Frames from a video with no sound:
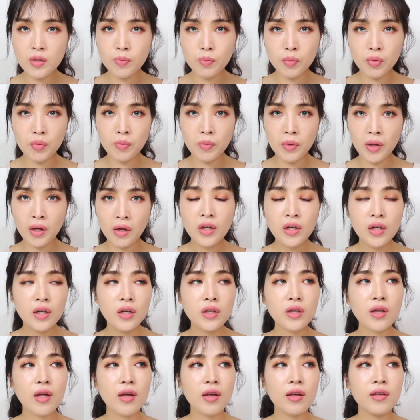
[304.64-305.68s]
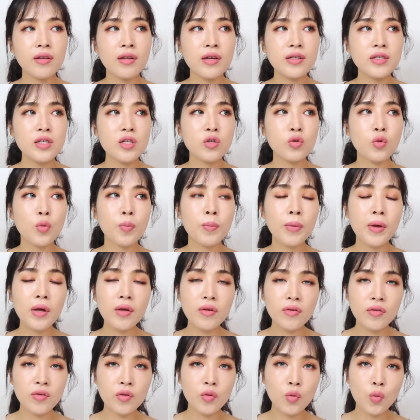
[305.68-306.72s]
제품이에요. 근데 사실 또
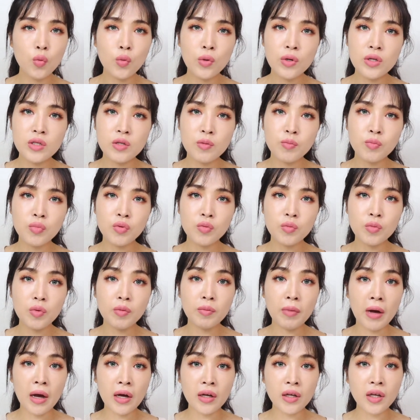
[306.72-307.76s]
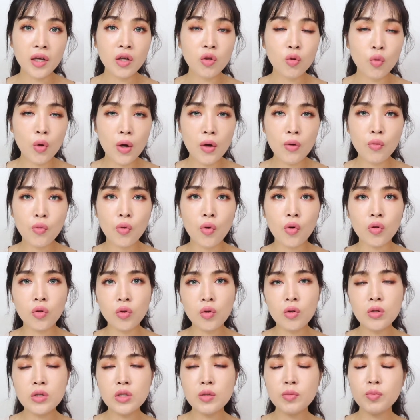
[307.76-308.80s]
페이스 오일 제품은 많기도 하고
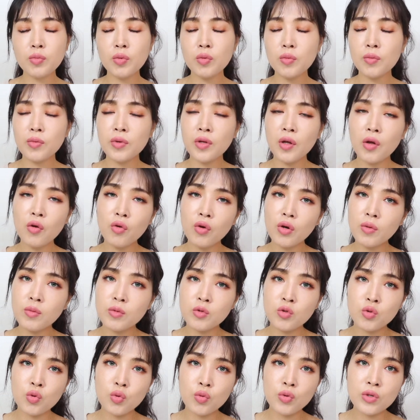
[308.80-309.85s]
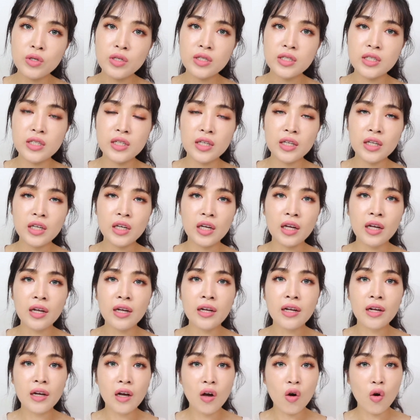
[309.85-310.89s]
어떤 제품을 사용하면 좋을지
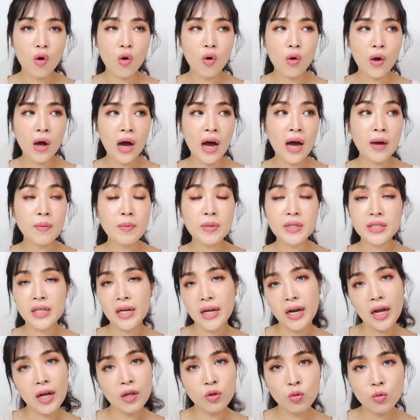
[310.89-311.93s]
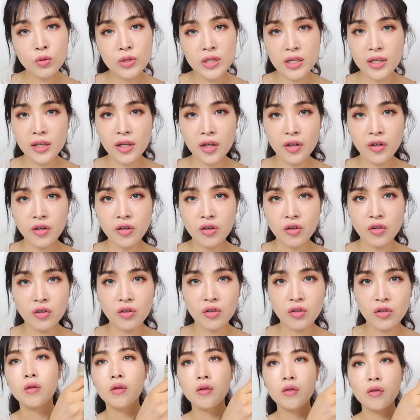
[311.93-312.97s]
어, 감이 잘 안
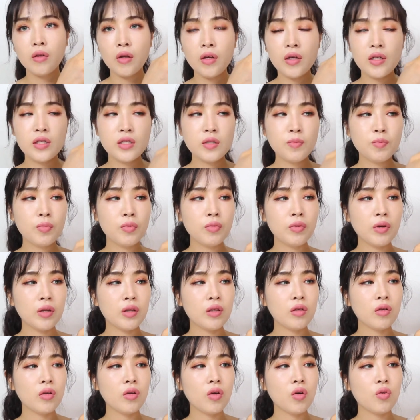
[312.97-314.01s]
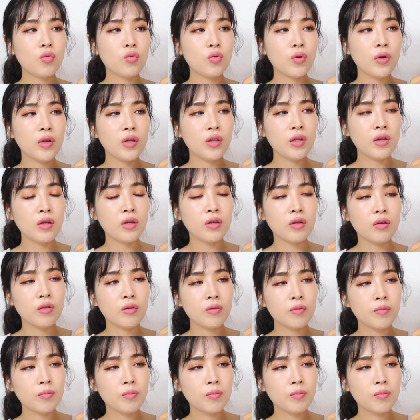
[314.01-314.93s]
오잖아요. 근데 네, 이 제품 같은 경우에는